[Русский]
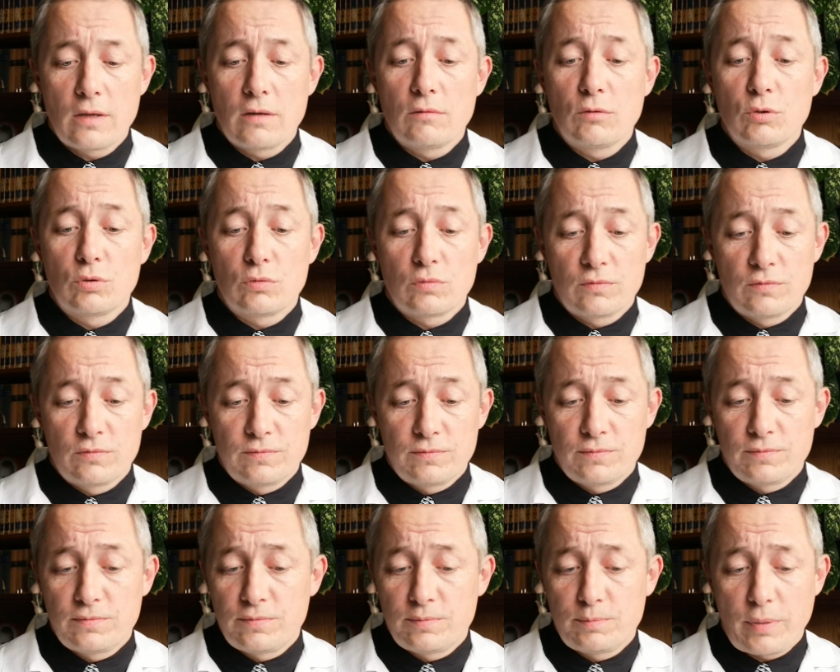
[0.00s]
вот
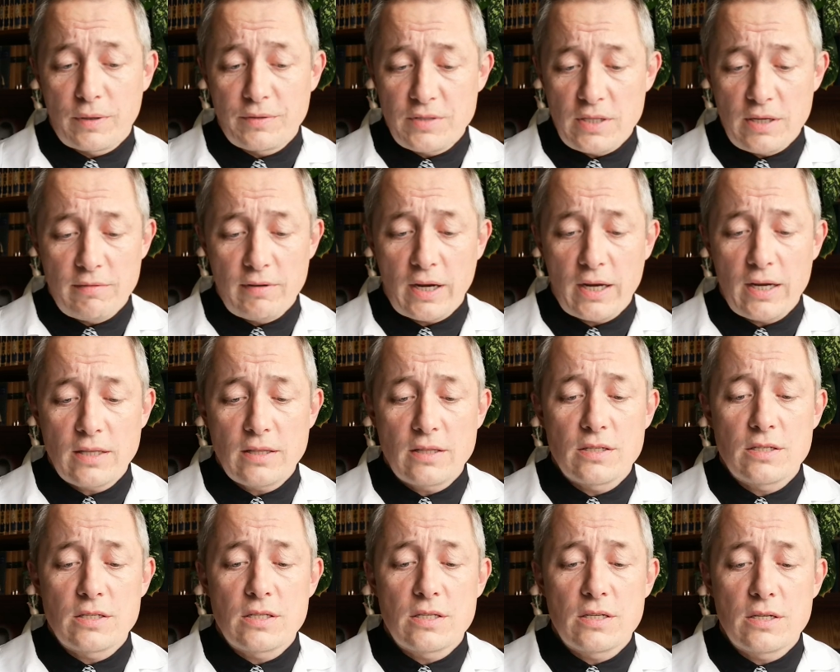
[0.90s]
по всей
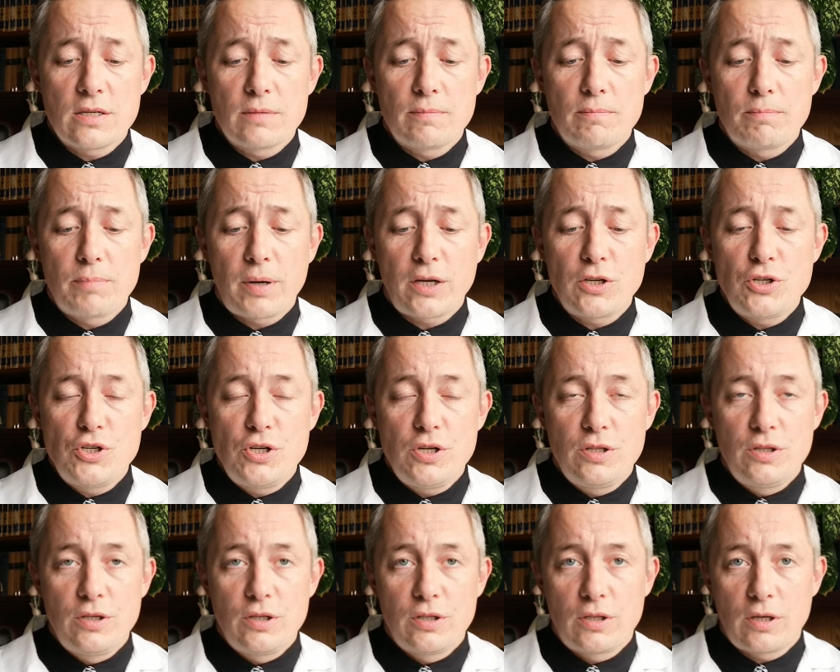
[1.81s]
вероятности
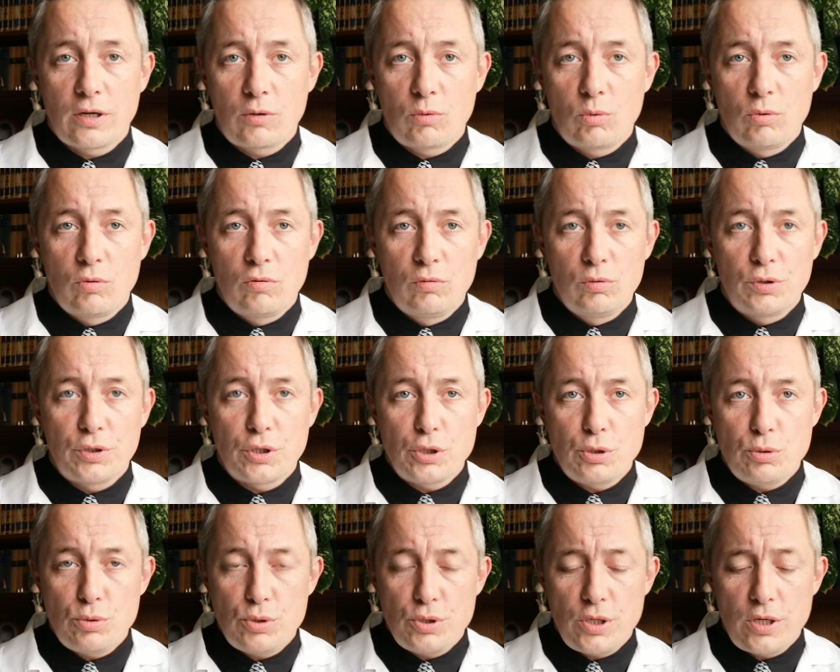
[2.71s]
причиной такого вот
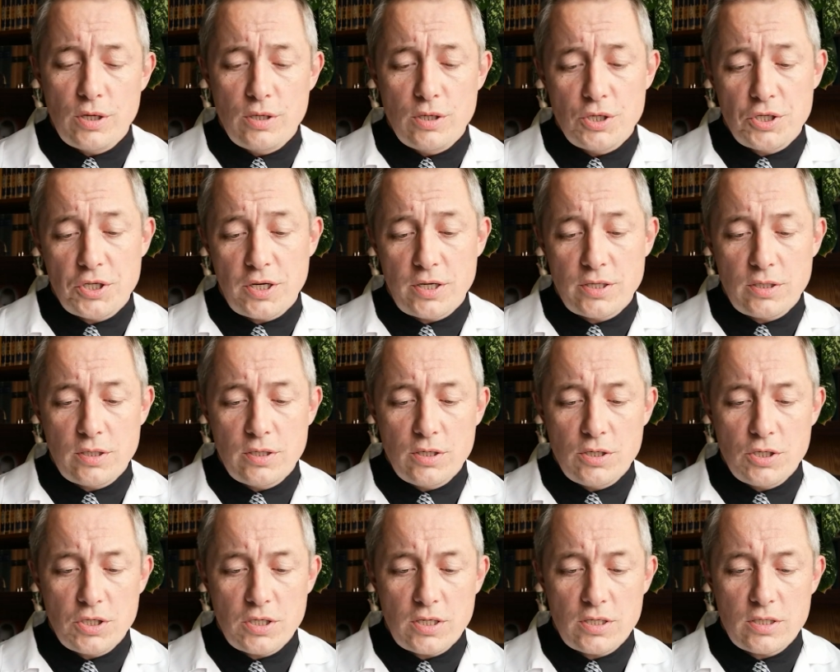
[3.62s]
ощущения счастья
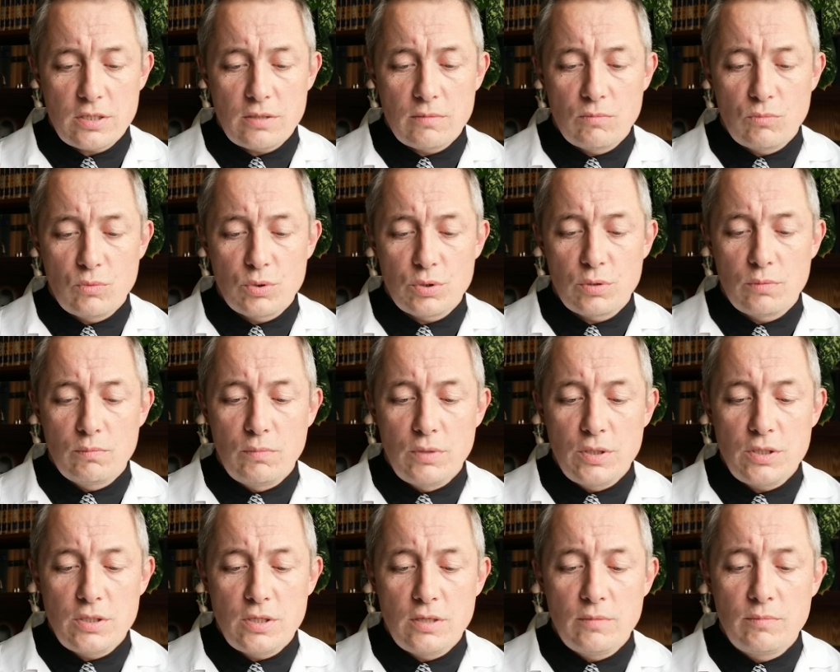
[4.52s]
и несчастья может
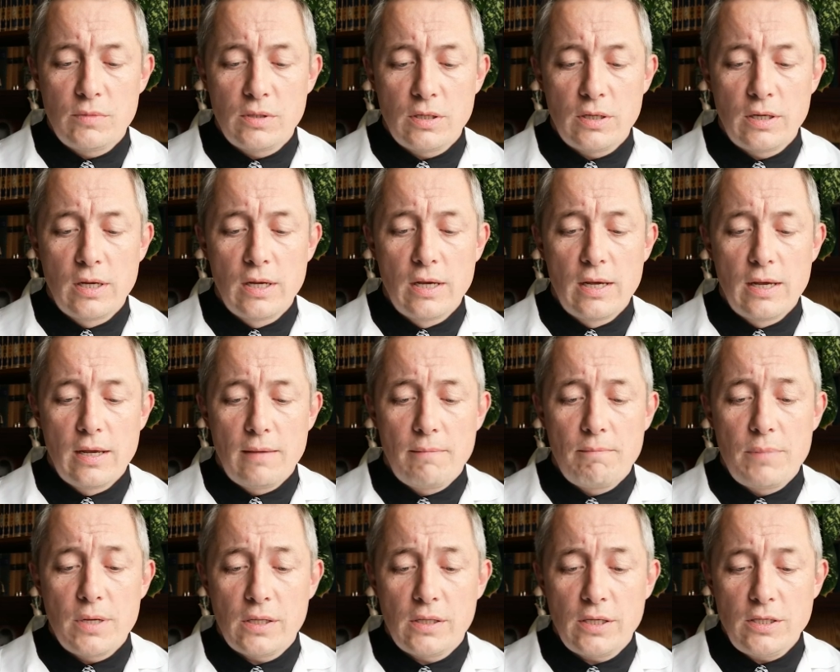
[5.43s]
быть именно
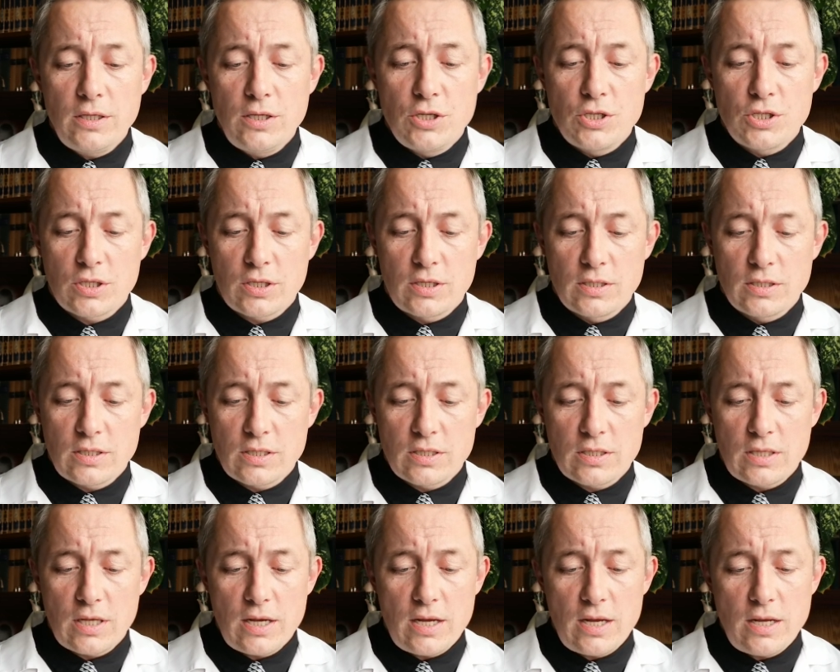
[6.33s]
биологическое
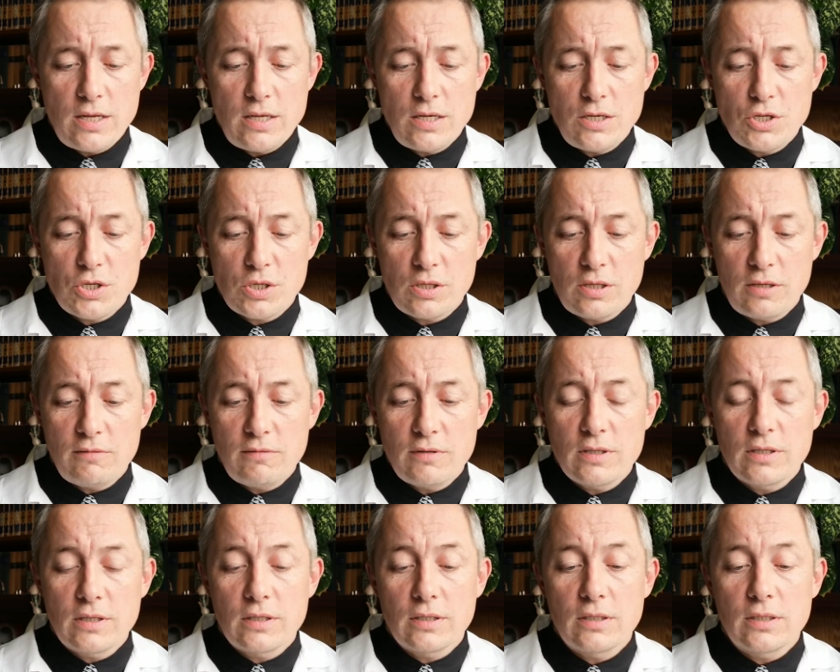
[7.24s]
состояние
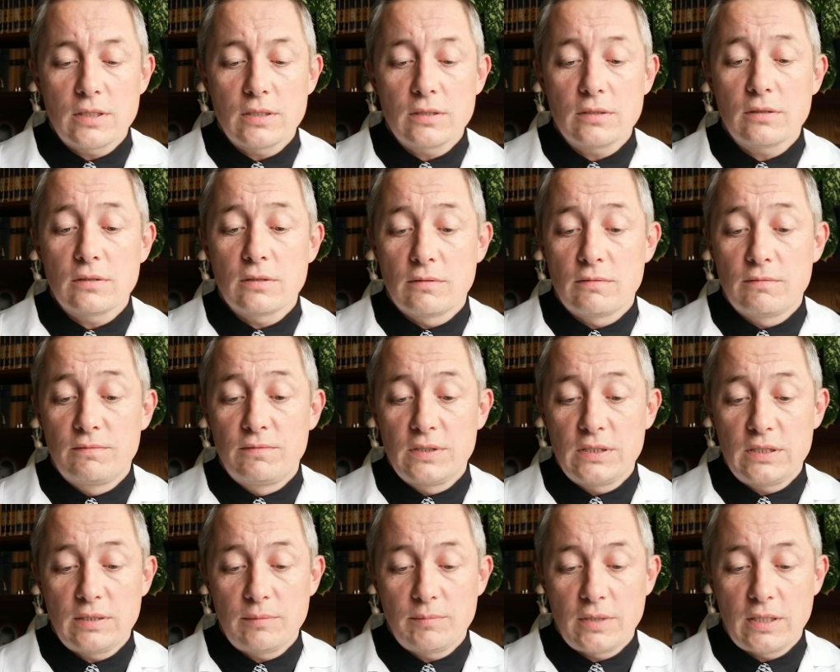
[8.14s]
человека.
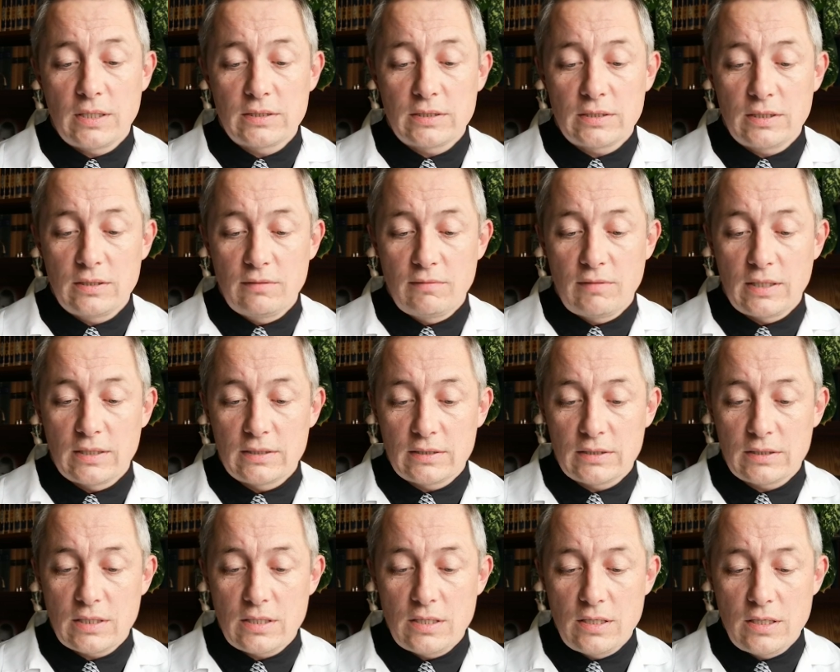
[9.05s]
В 18-20
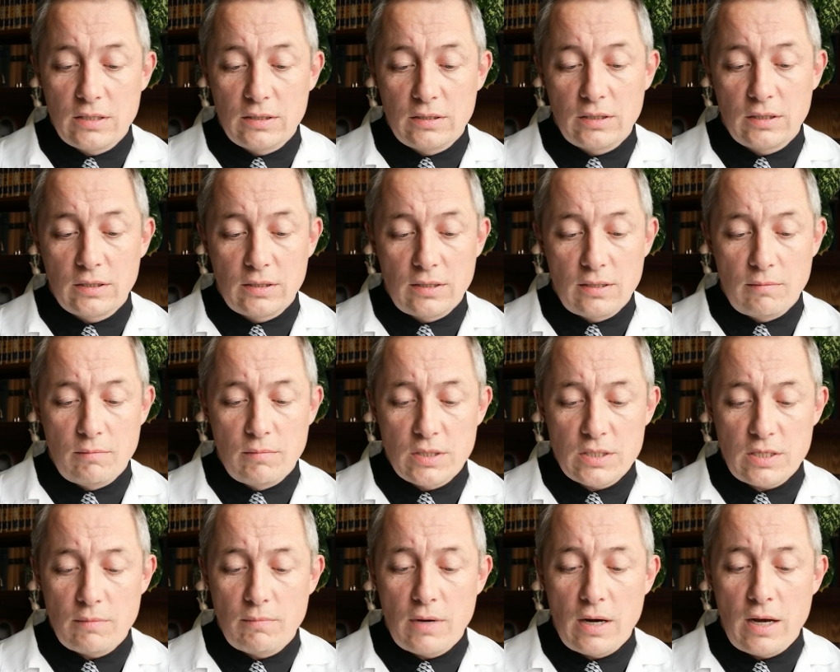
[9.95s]
лет это
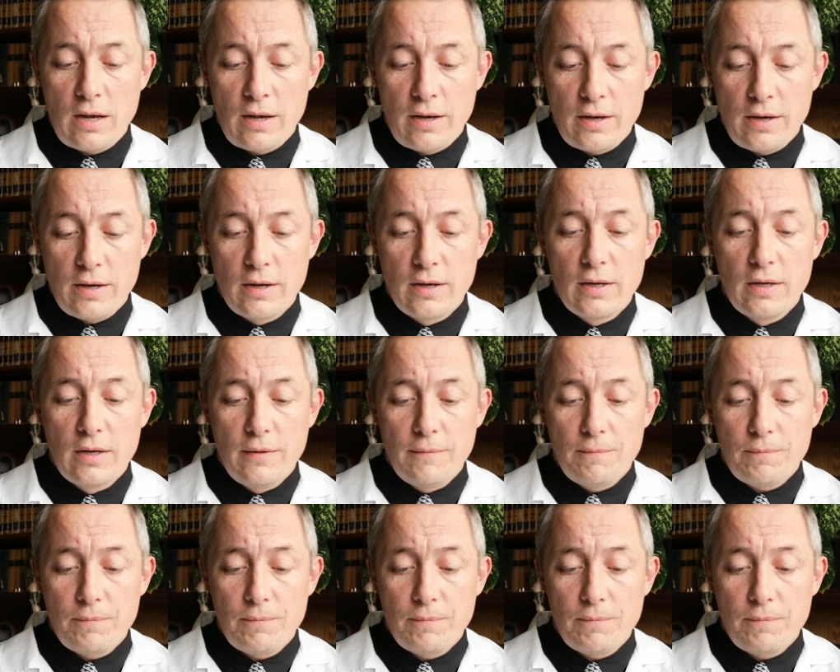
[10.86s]
максимальный